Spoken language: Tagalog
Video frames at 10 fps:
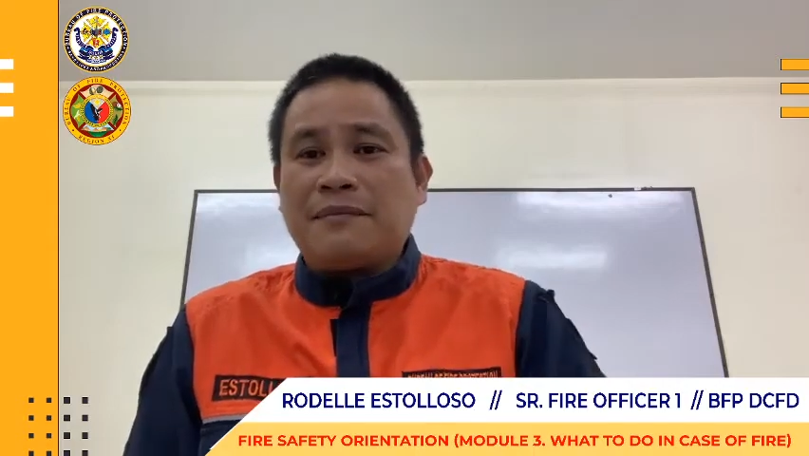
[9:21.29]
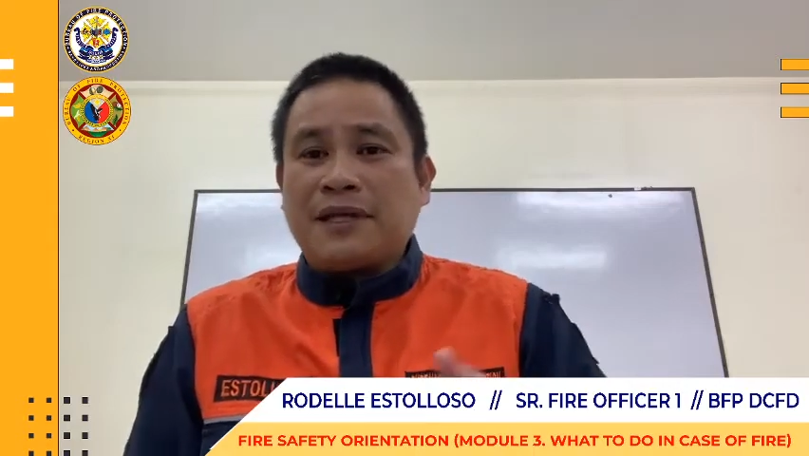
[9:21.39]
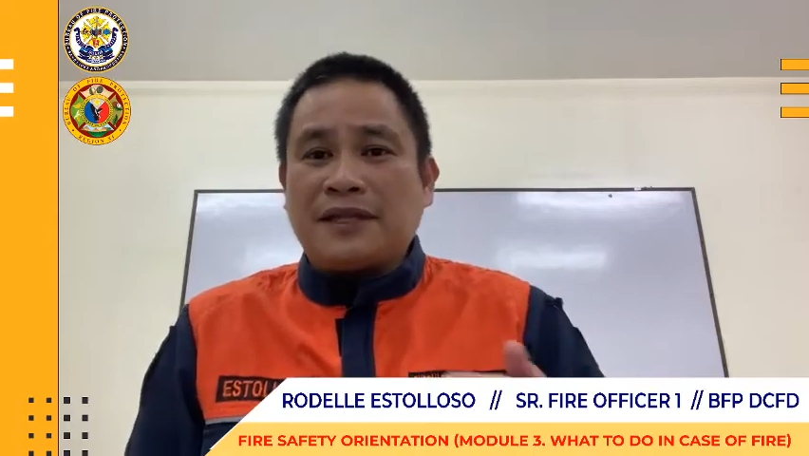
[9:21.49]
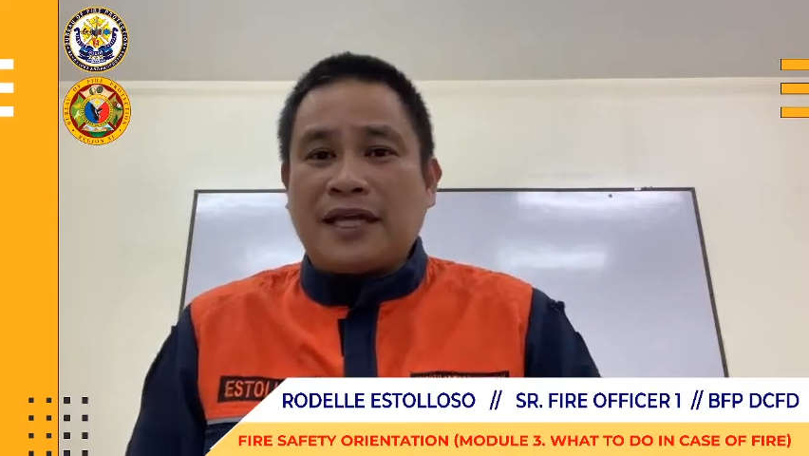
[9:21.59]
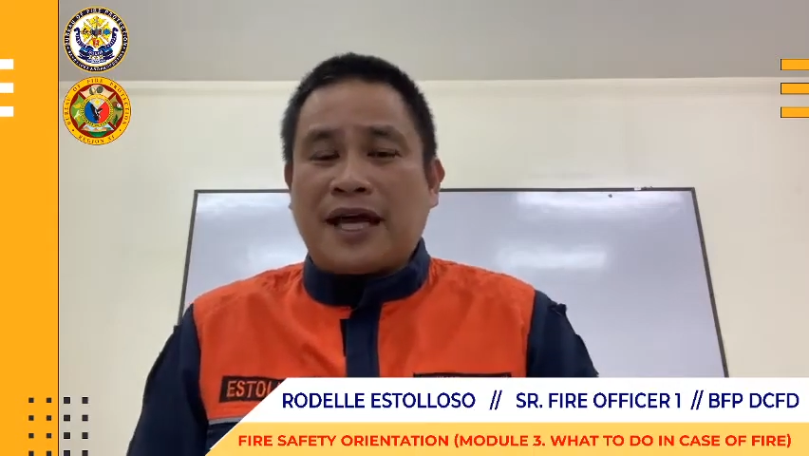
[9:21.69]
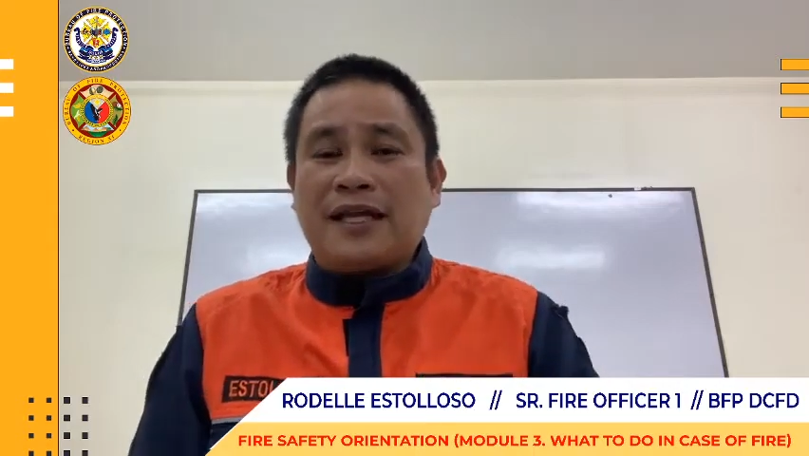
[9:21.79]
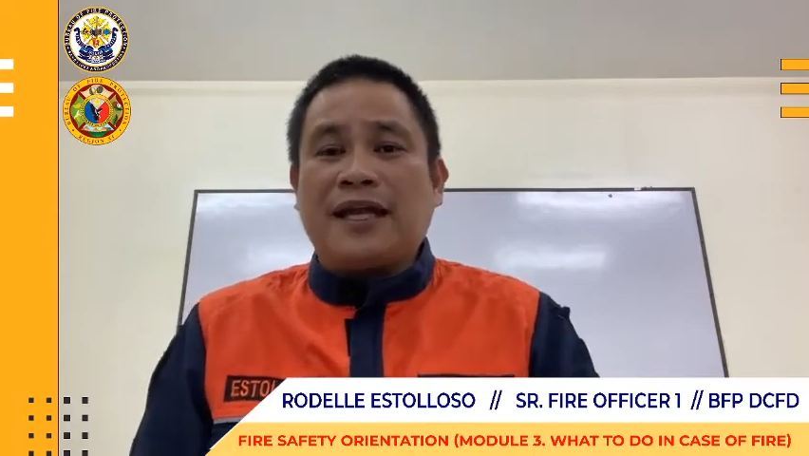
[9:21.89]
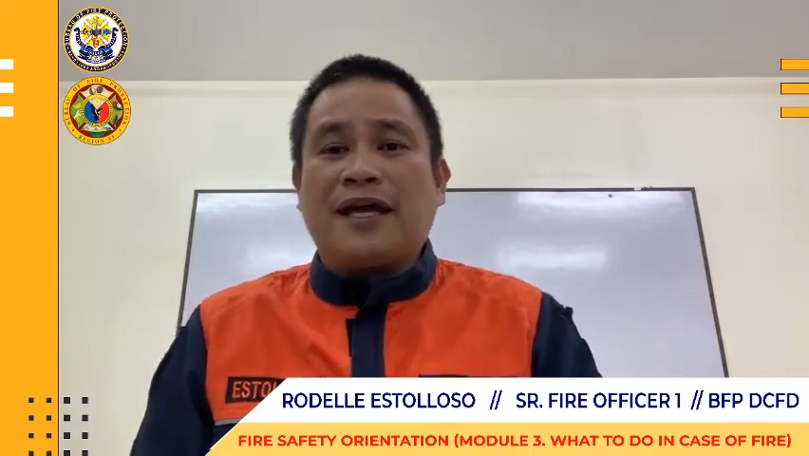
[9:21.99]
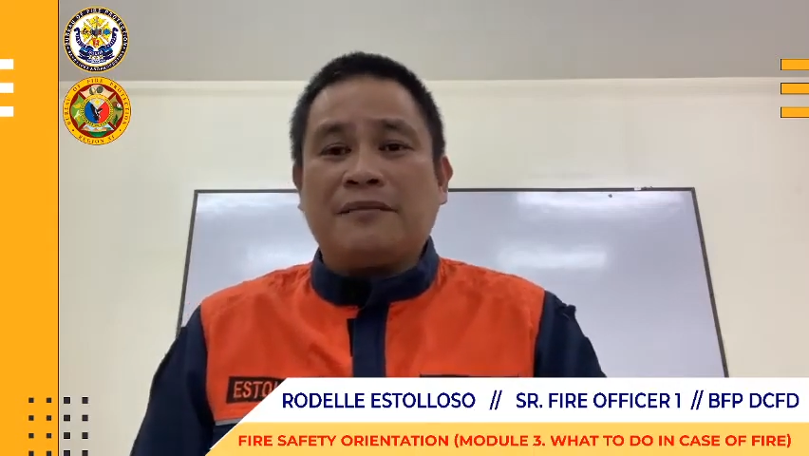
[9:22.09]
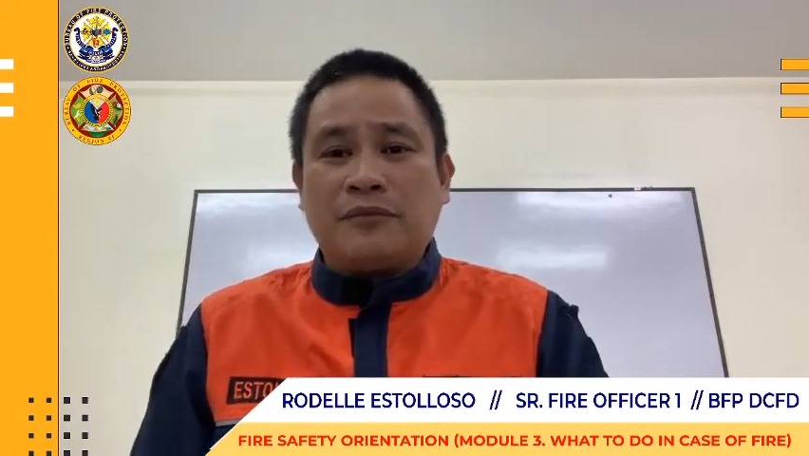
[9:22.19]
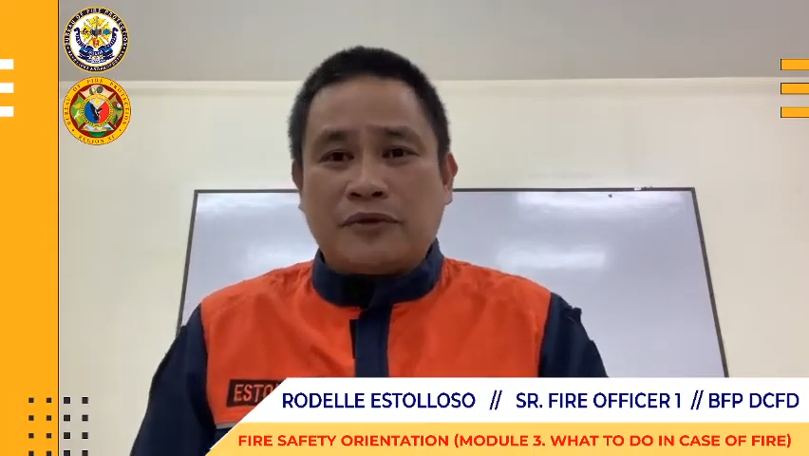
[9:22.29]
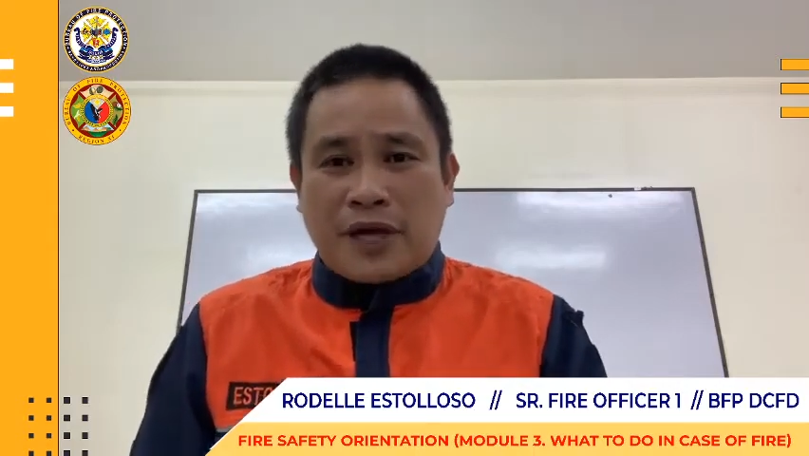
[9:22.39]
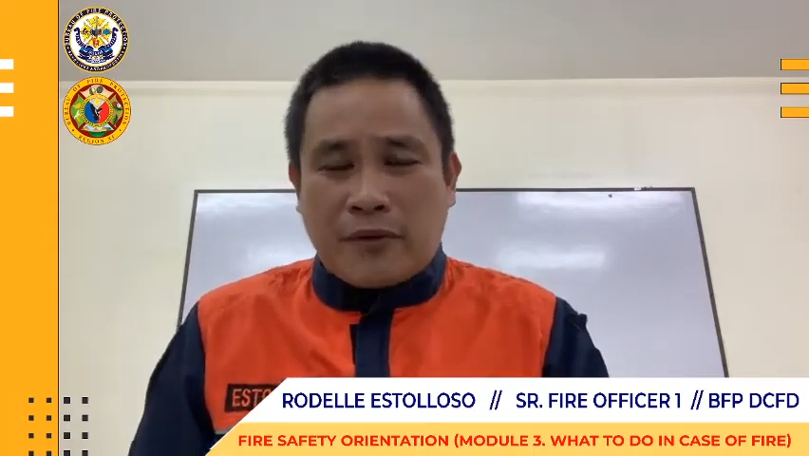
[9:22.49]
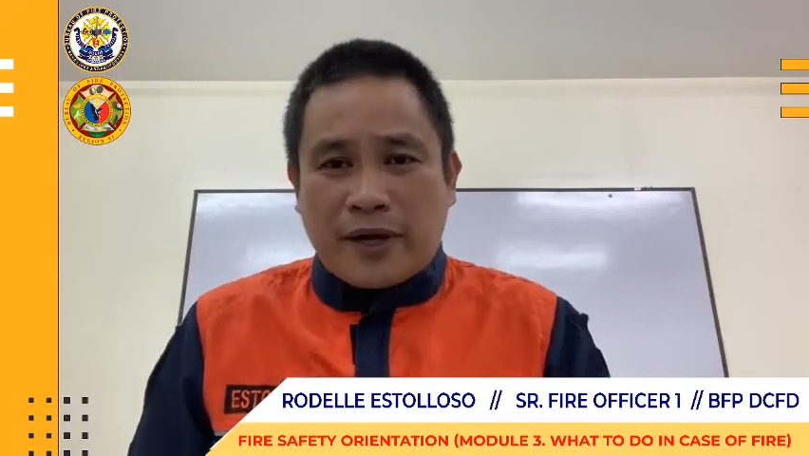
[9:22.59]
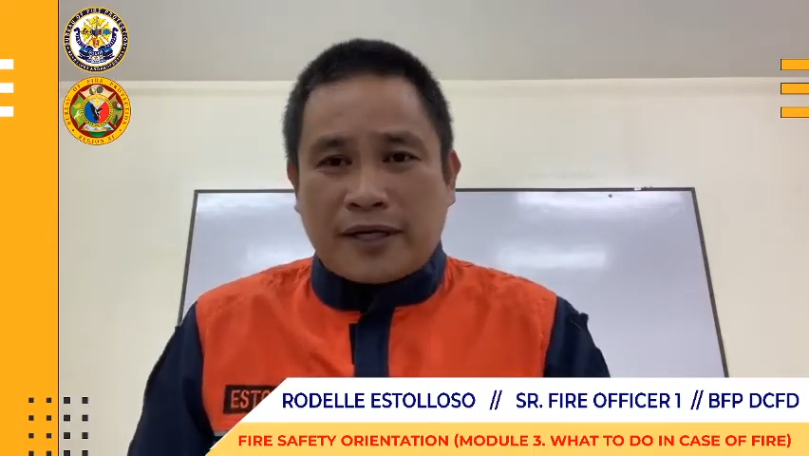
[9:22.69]
Kabantian, and
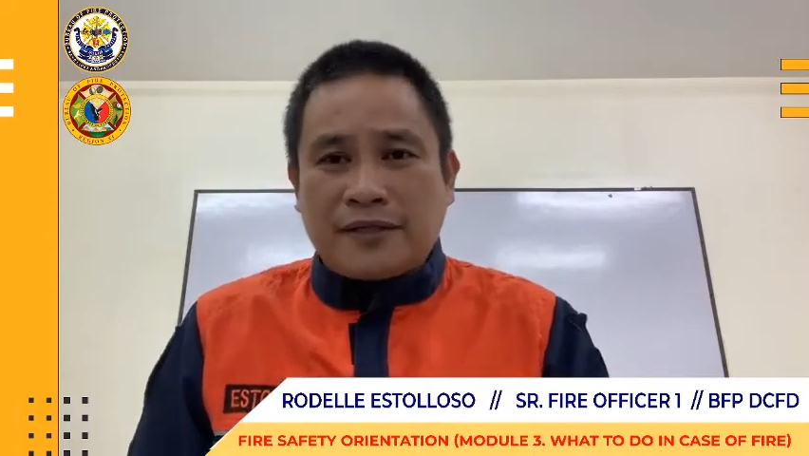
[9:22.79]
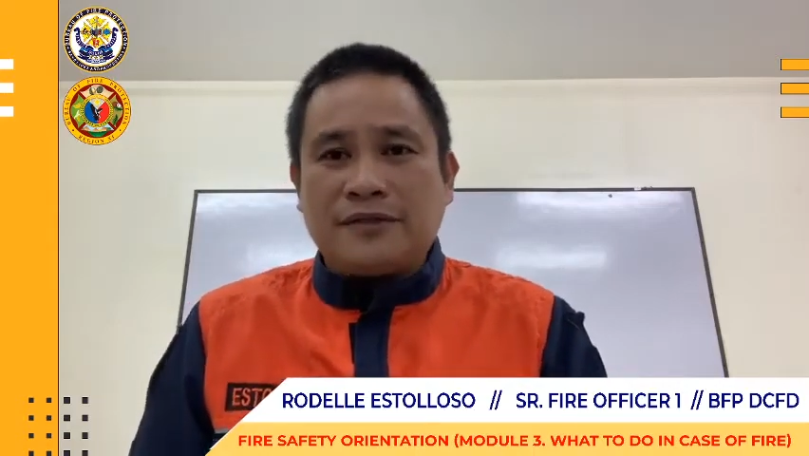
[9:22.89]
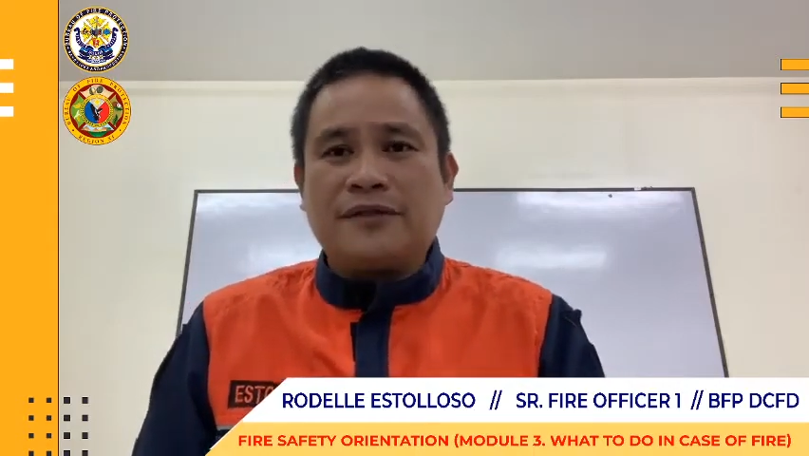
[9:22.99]
Punawan.